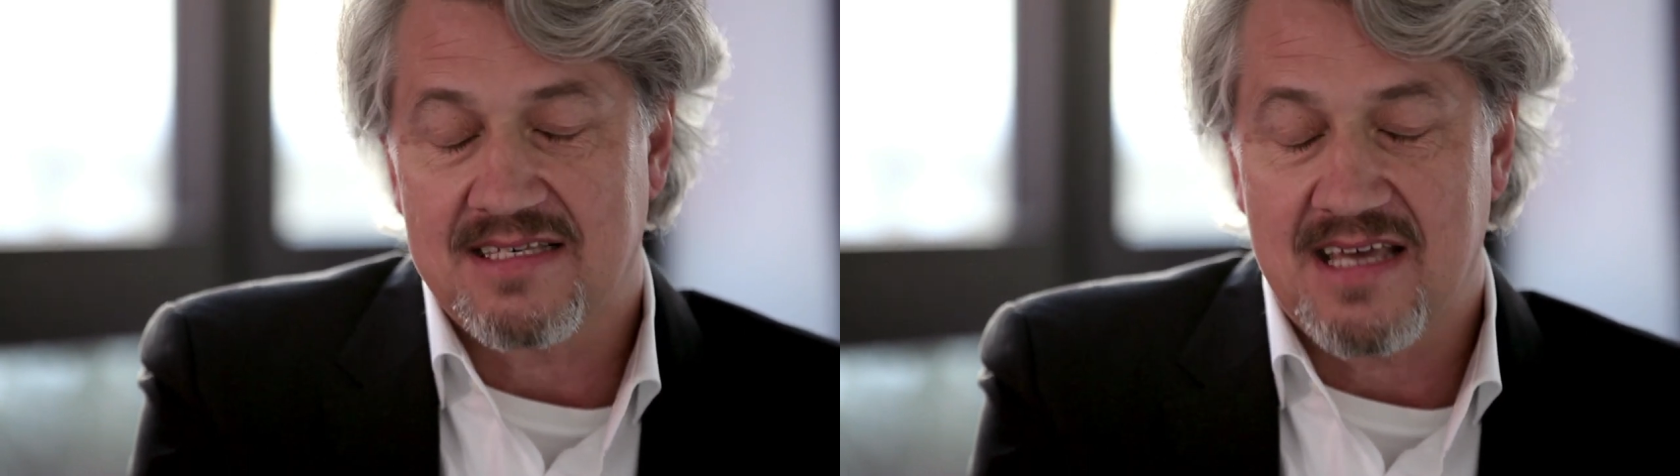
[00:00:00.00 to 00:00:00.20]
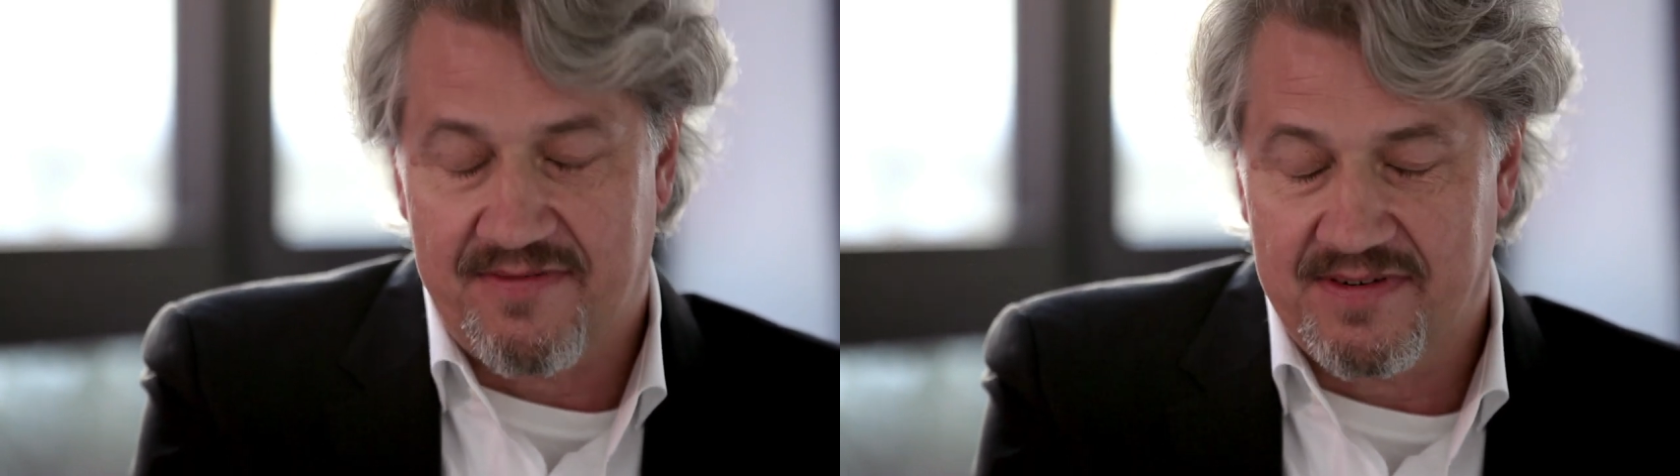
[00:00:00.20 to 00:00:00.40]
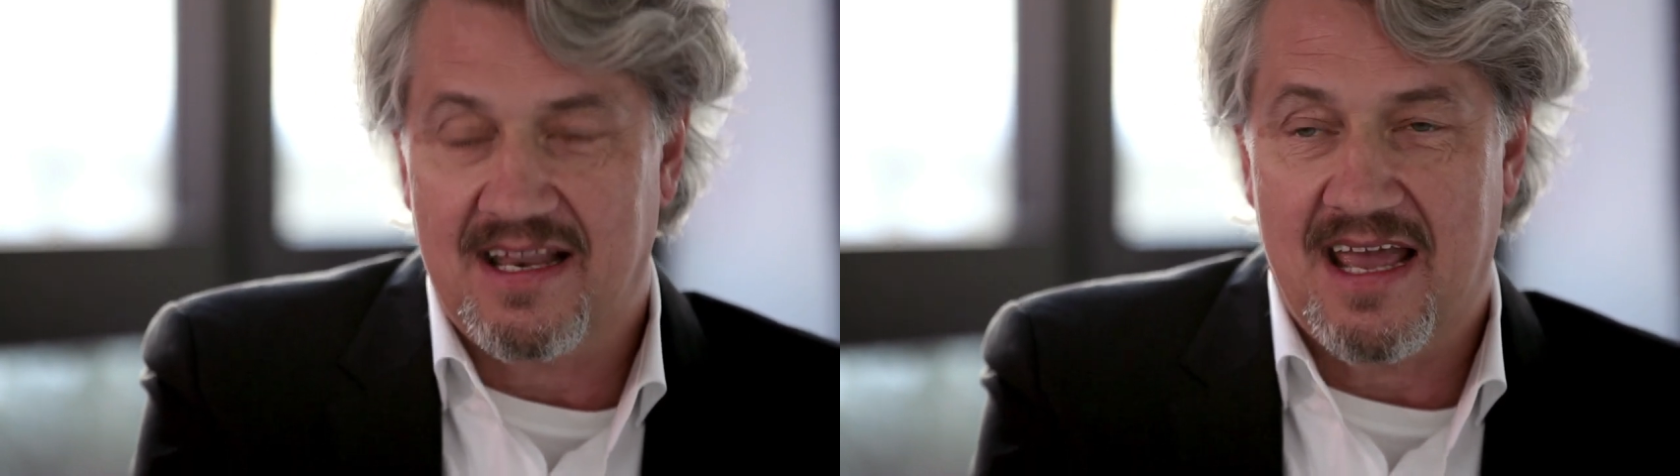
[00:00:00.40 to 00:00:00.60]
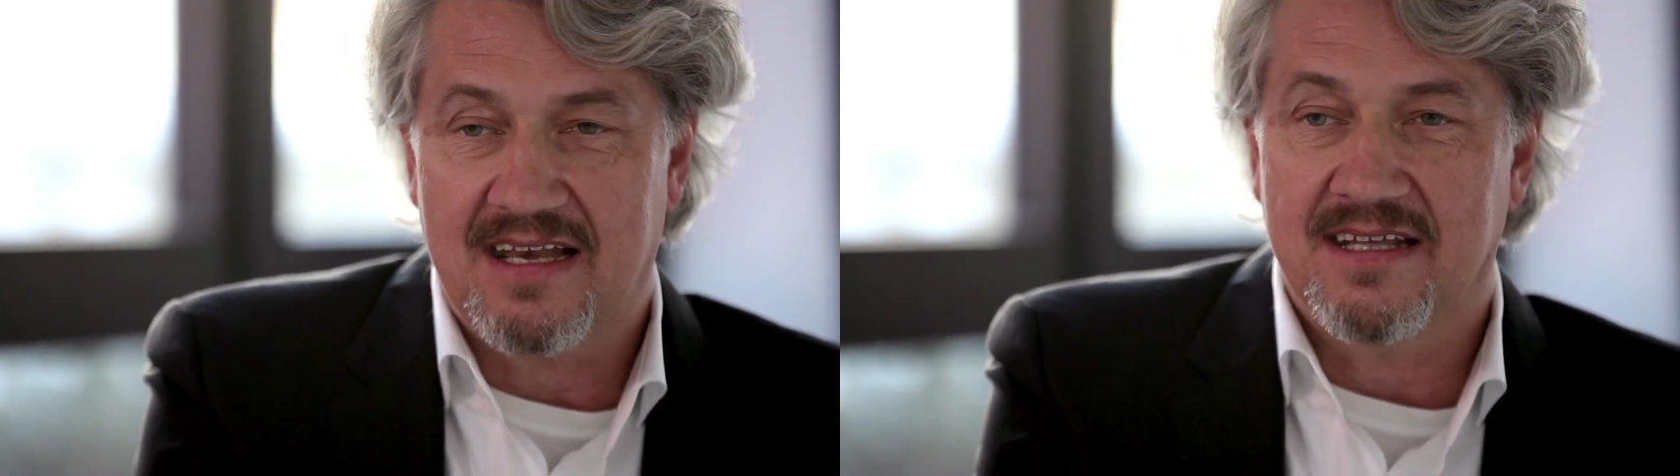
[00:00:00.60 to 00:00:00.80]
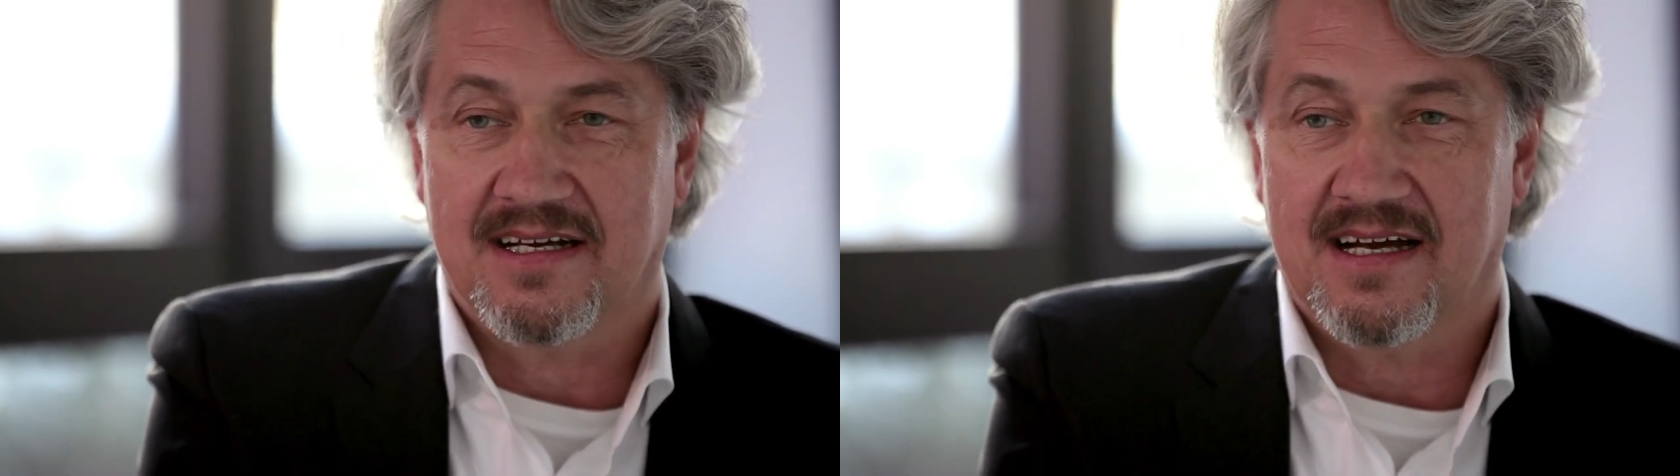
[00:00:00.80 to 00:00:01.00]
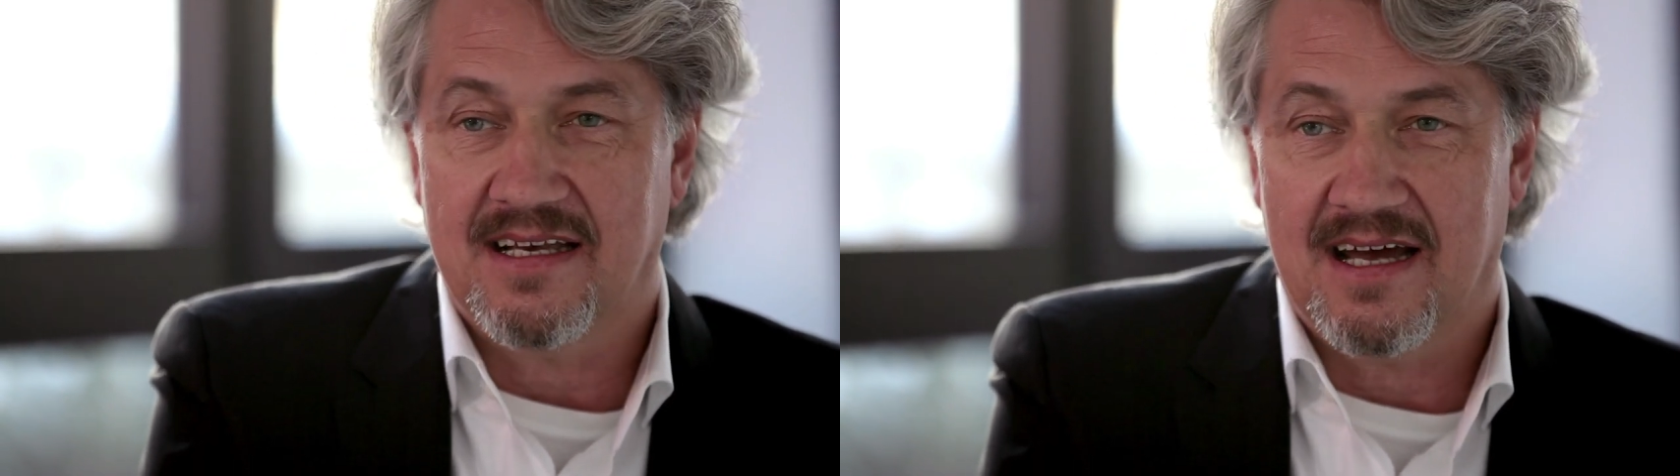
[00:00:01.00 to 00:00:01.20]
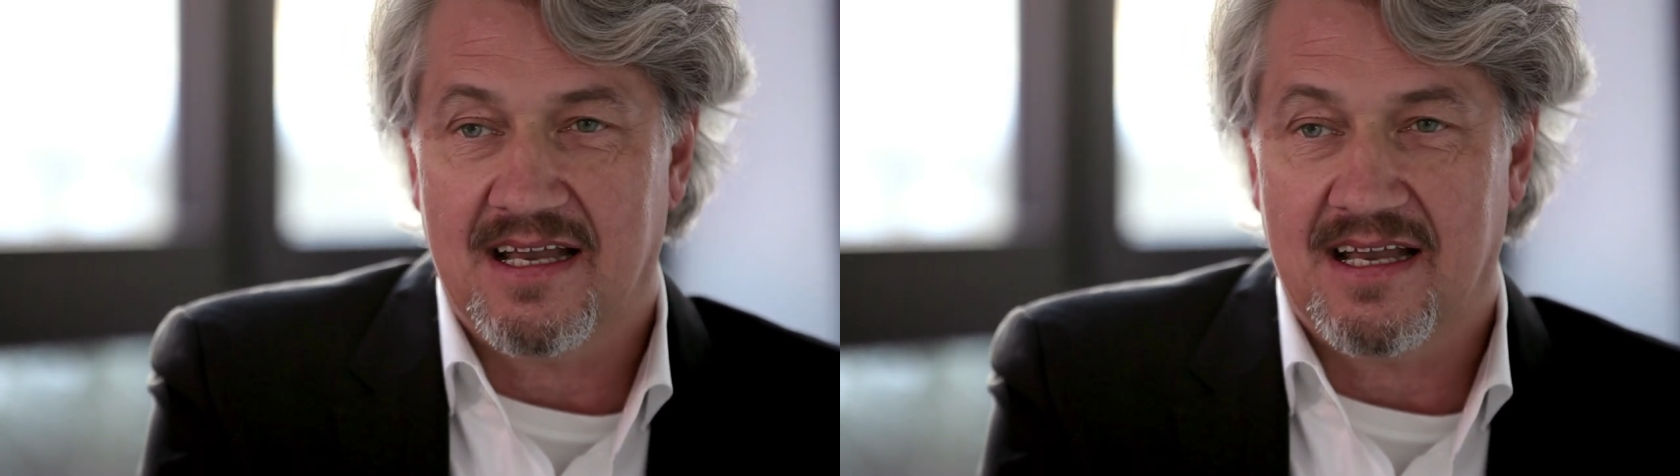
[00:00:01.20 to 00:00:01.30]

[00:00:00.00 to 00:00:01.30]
sehr viel Ähnlichkeiten